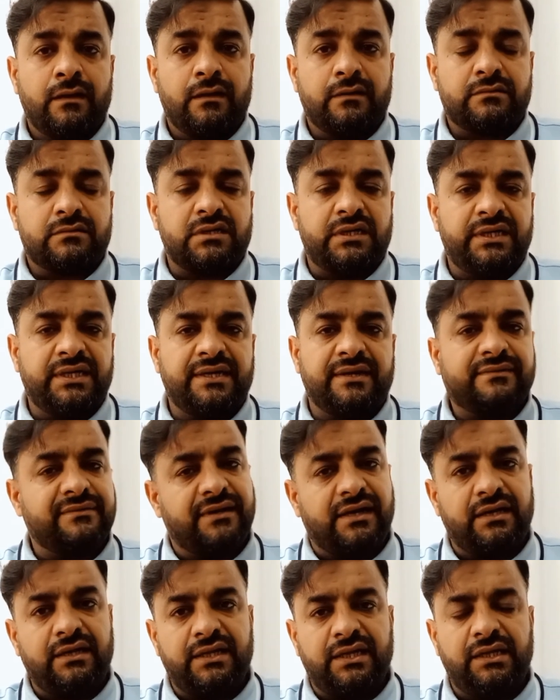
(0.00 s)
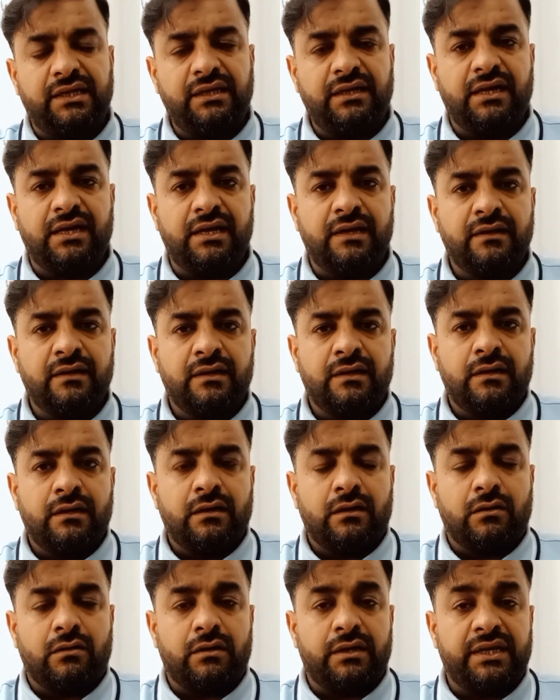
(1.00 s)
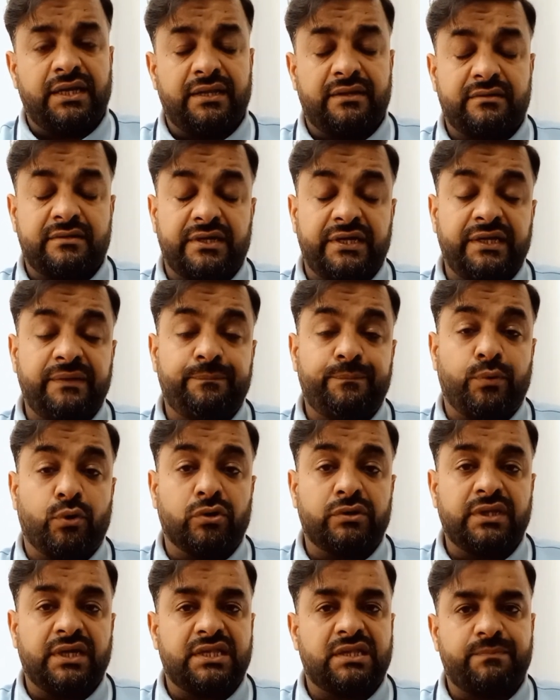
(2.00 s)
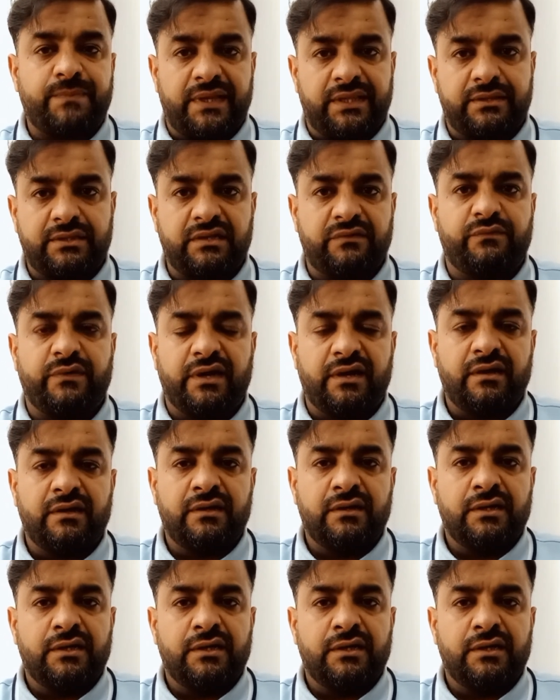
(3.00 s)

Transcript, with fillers: स्टडी आसान नहीं है और ये स्टडी बहुत एक्सपेंसिव है